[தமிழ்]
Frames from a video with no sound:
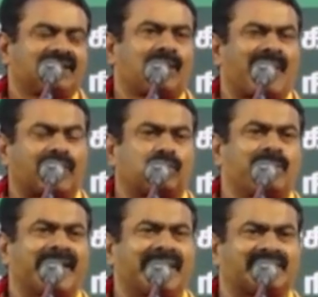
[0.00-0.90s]
அந்த
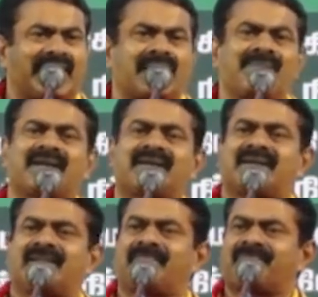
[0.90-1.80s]
மருத்துவமனையின் தரம் என்ன
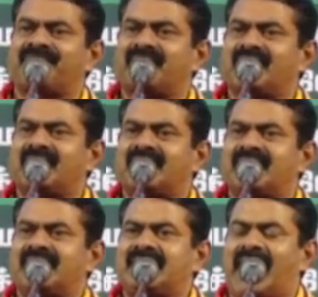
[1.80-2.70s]

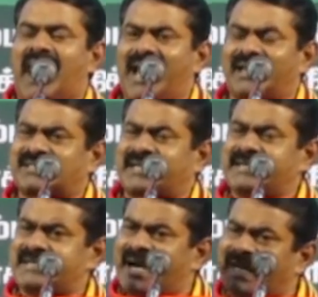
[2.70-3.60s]
அரசை
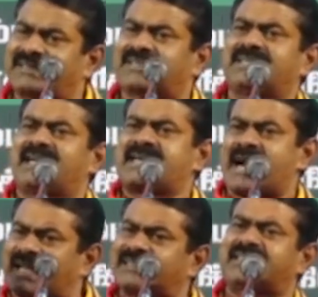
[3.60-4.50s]
நடத்துகிற
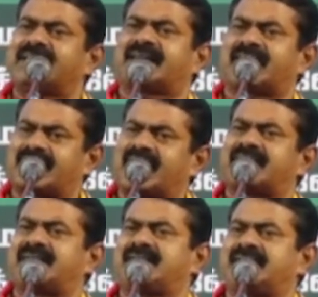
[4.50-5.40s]
நடத்திய
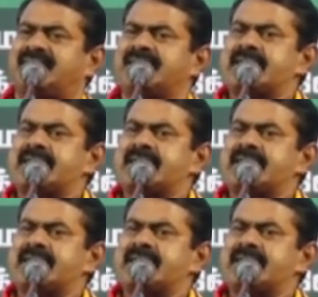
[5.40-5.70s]
கருணாநிதி